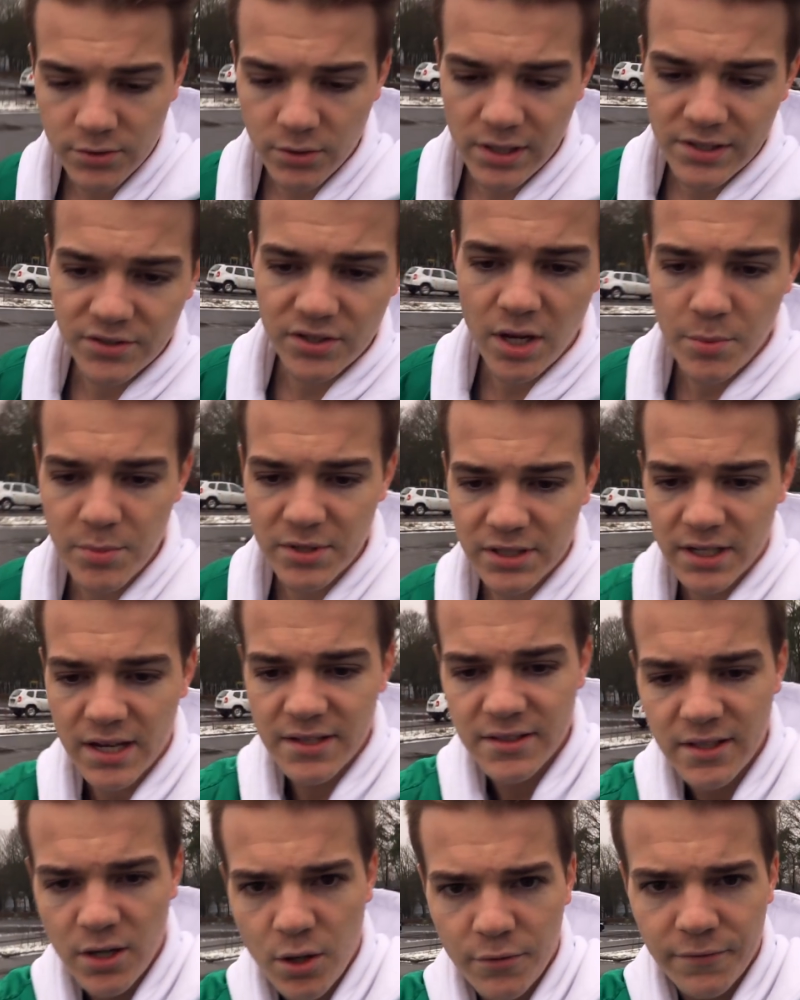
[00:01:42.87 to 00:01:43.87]
So, also ich habe mich
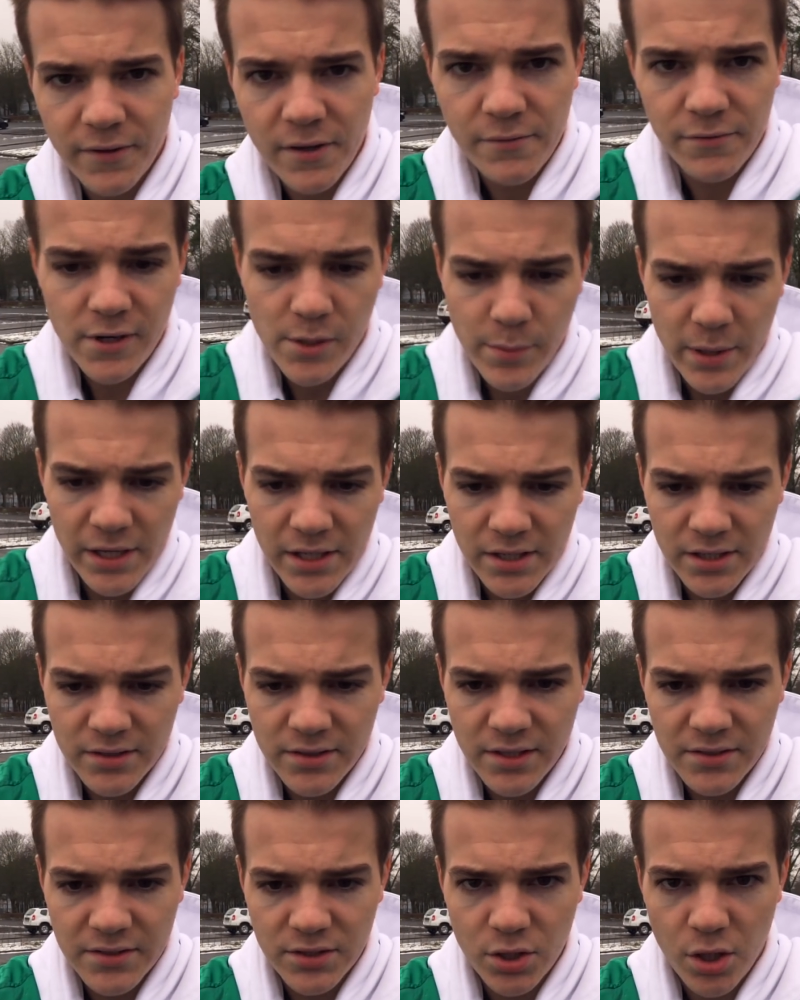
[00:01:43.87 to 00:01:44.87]
gestern auf jeden Fall mal
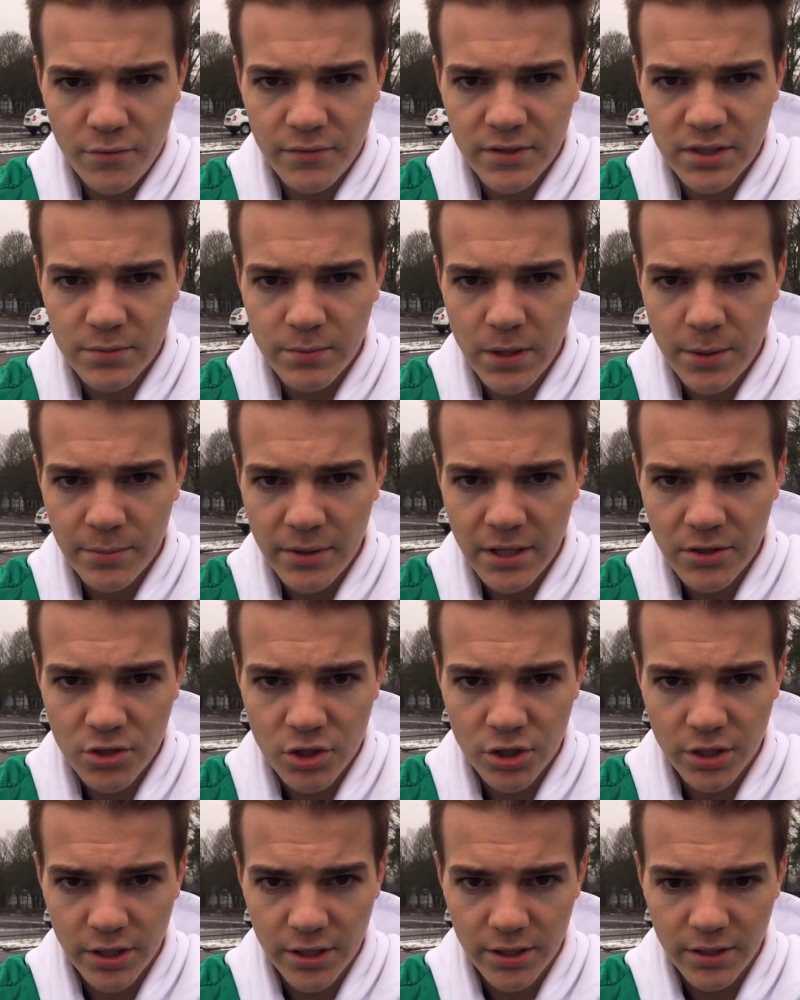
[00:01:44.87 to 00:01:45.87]
hingesetzt, ich hoffe, das bleibt jetzt
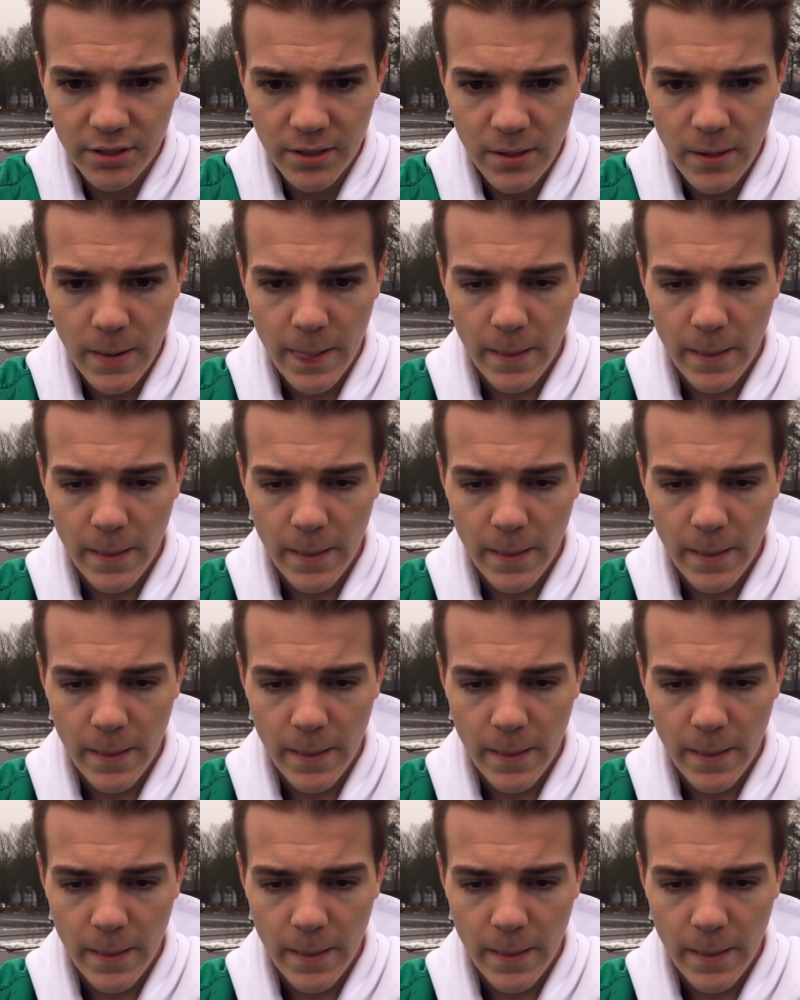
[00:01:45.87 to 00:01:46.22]
stehen.